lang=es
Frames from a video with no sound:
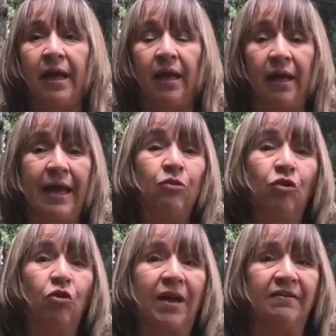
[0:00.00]
eh,
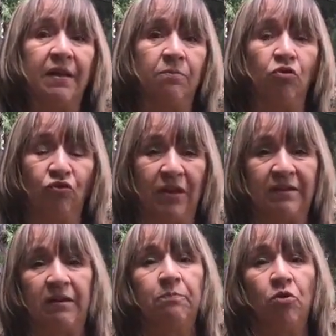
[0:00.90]
entonces lo que hacemos
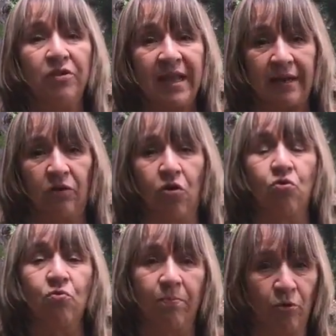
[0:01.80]
es responder
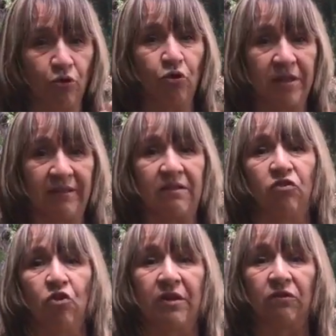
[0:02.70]
con un montón de
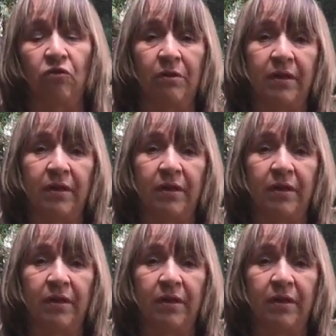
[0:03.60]
tensiones